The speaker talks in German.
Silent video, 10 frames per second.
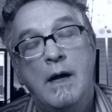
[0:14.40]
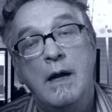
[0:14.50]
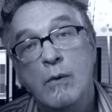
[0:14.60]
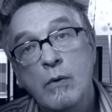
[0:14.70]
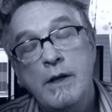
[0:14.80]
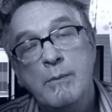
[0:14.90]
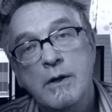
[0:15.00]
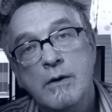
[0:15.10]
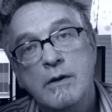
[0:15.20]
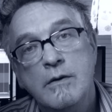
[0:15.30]
Hallo liebe
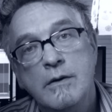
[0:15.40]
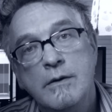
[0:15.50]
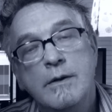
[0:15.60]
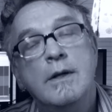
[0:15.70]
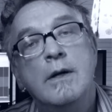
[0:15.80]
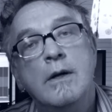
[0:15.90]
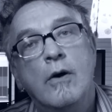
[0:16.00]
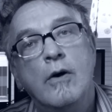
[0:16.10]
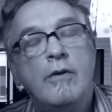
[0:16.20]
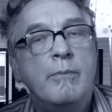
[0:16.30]
Leute,
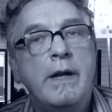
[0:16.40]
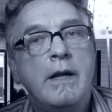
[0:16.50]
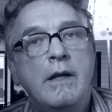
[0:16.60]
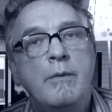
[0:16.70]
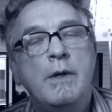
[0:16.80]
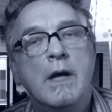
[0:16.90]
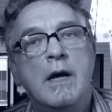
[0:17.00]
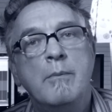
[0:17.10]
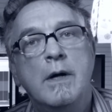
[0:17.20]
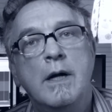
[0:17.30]
heute melde ich mich
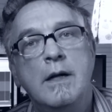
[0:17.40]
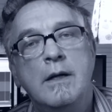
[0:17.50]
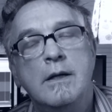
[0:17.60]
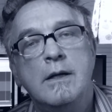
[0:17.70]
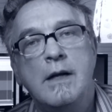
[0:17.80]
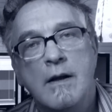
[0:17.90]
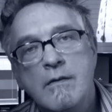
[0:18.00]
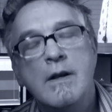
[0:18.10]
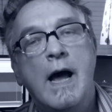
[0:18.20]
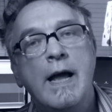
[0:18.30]
einmal
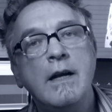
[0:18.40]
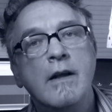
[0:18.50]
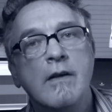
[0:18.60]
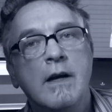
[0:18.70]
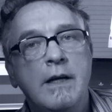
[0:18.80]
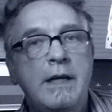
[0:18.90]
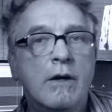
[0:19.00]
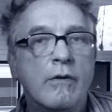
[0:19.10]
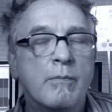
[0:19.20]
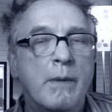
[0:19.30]
ganz in eigener Sache
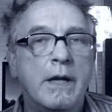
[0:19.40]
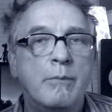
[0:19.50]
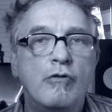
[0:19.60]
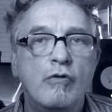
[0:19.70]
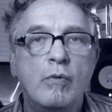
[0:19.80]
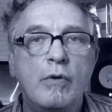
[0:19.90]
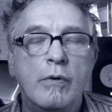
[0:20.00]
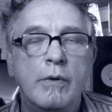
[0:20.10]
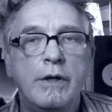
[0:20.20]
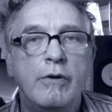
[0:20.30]
hier aus meinem
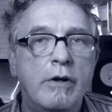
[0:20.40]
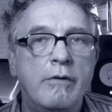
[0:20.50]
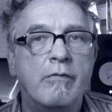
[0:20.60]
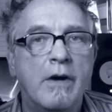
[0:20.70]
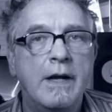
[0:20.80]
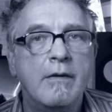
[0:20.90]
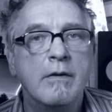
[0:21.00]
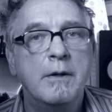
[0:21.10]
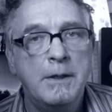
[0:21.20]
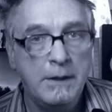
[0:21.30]
Studio in Köln-Weiß.